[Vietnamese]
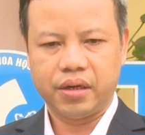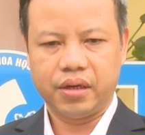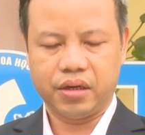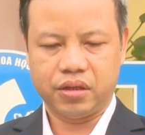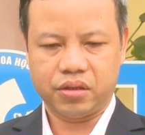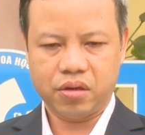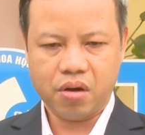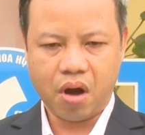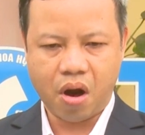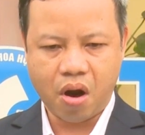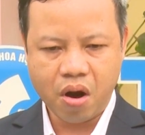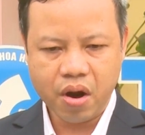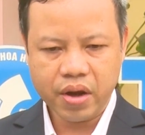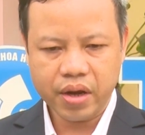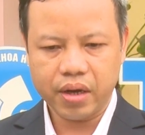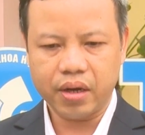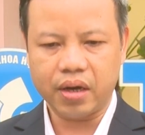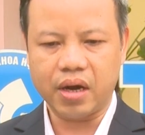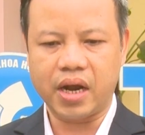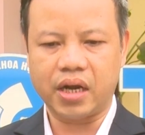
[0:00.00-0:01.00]
Do đó
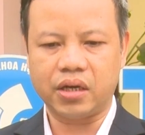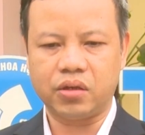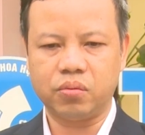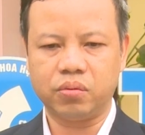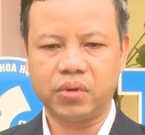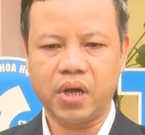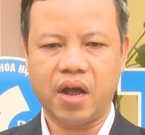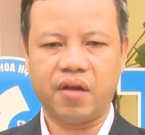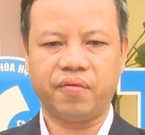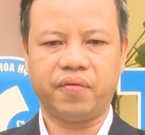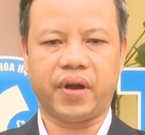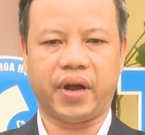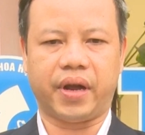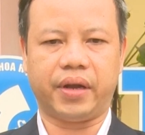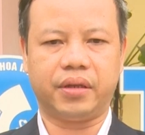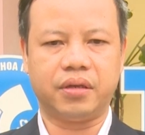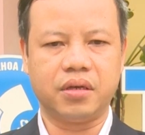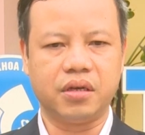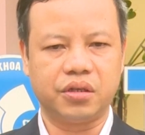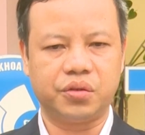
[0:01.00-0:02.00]
ấy, là chúng ta
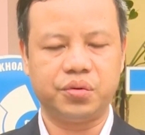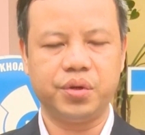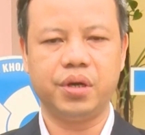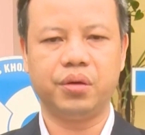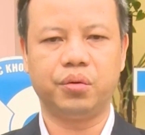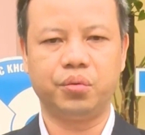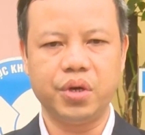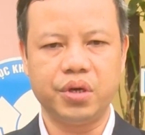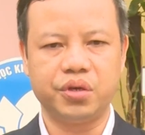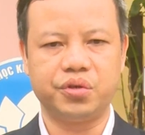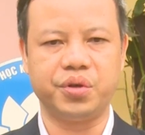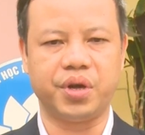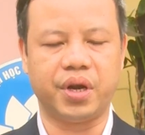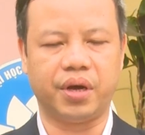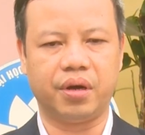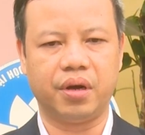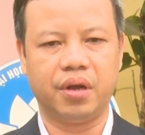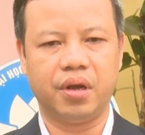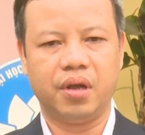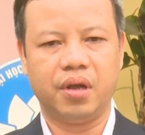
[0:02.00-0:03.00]
phải thường xuyên tuyên
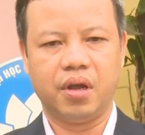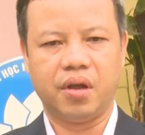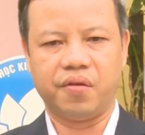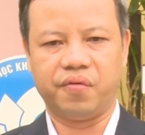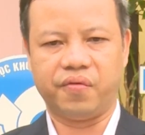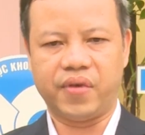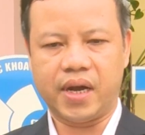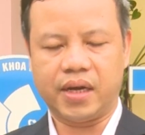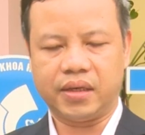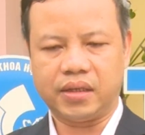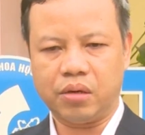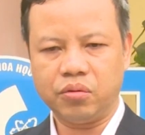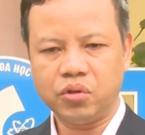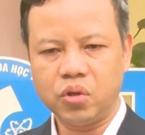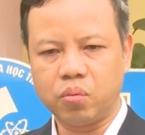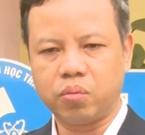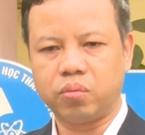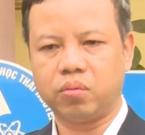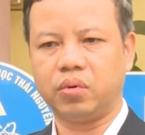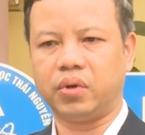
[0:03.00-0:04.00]
truyền và giáo
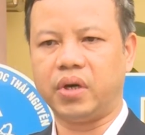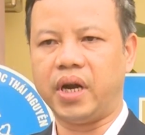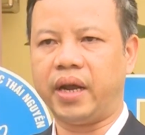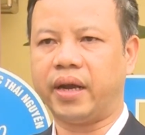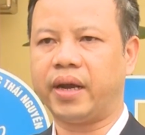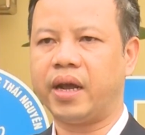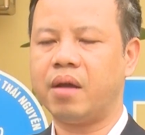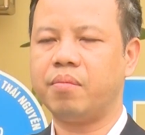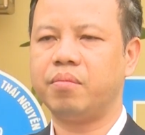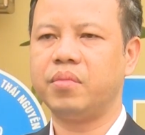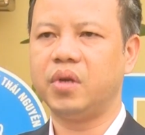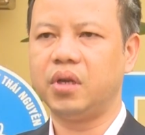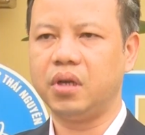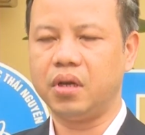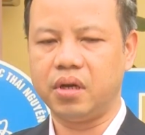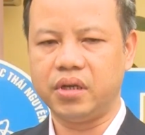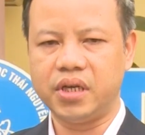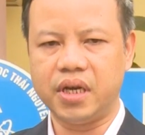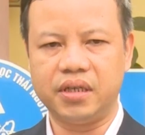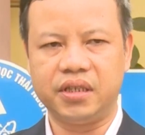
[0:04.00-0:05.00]
dục để các em
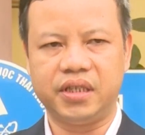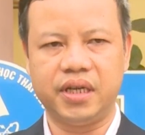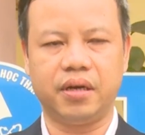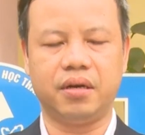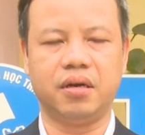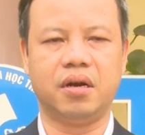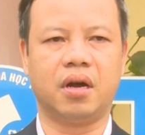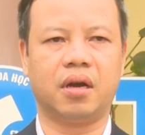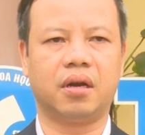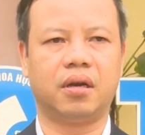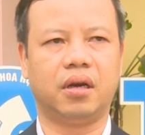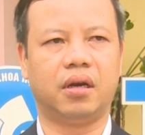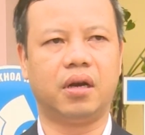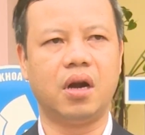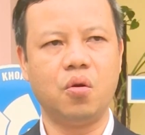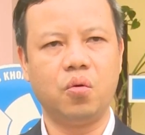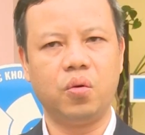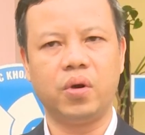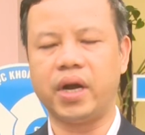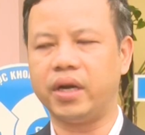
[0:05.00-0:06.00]
nhận diện được
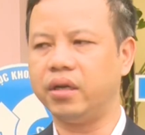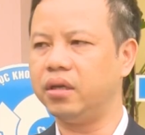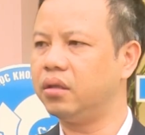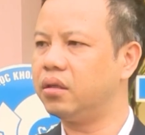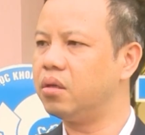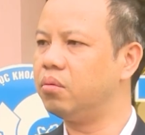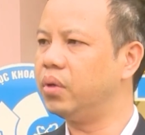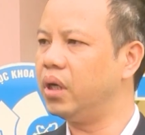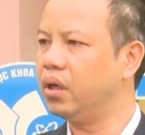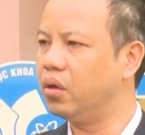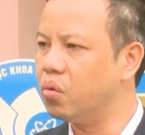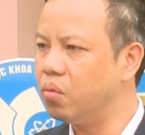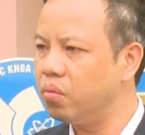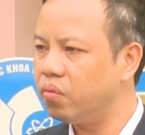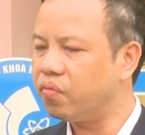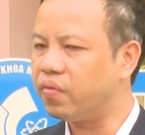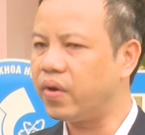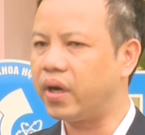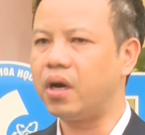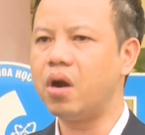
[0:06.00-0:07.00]
đâu là những thông tin
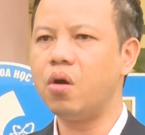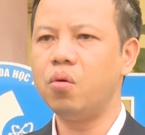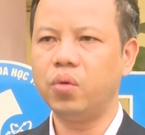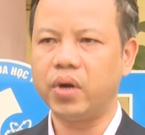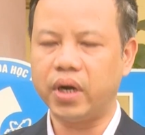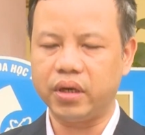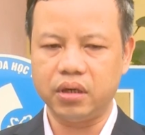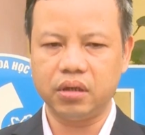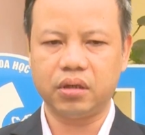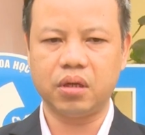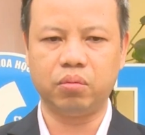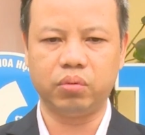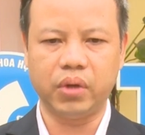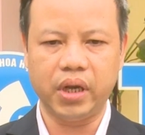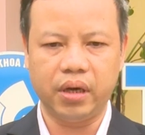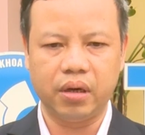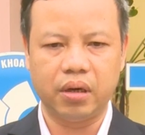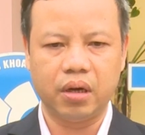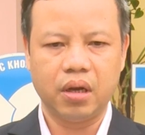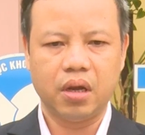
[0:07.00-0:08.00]
đúng và đâu là những thông
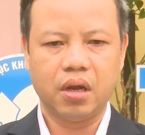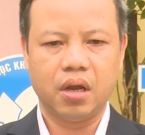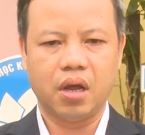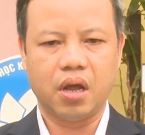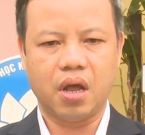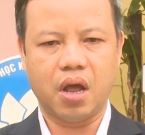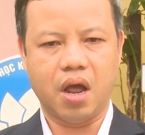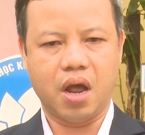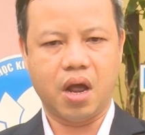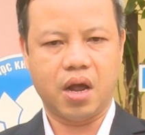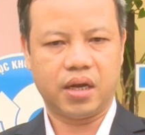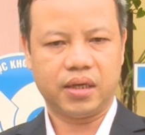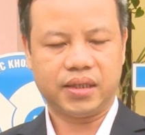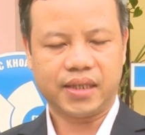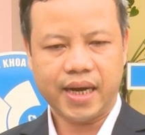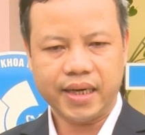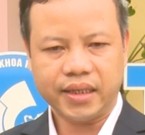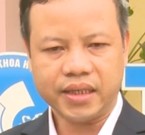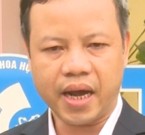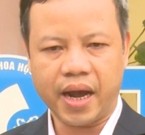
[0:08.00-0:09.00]
tin uh,
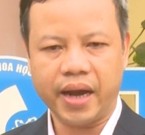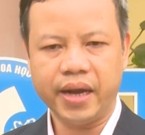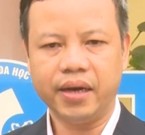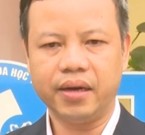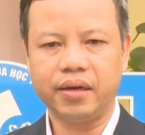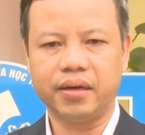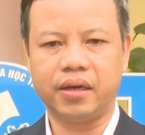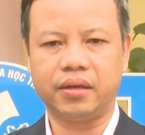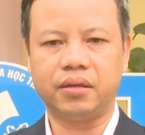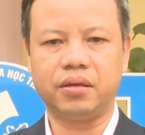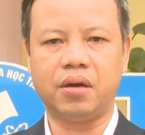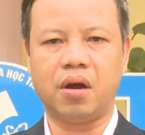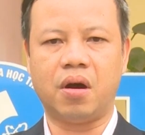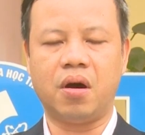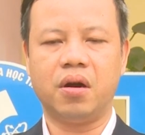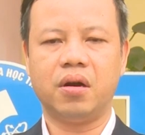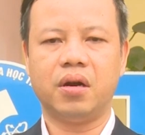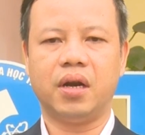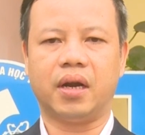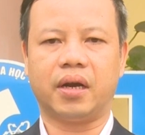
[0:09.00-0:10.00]
sai trái để từ
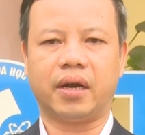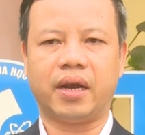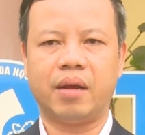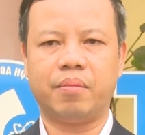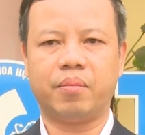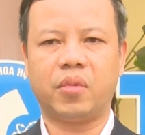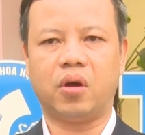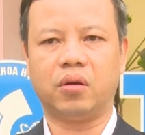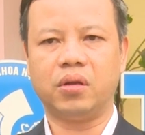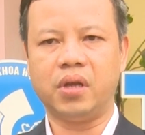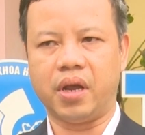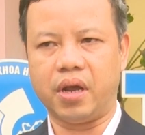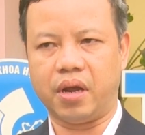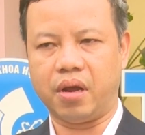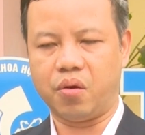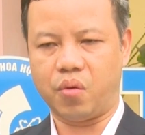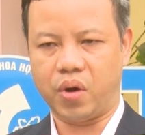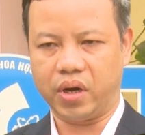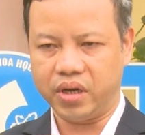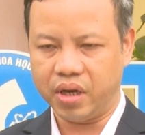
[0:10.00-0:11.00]
đó là các em có
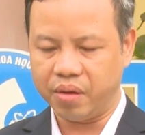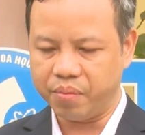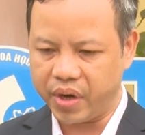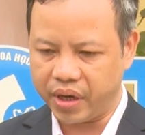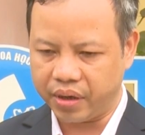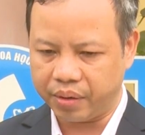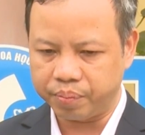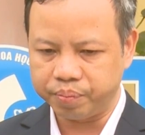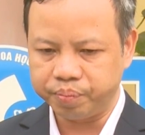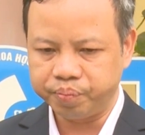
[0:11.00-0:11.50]
thể hoàn thiện mình.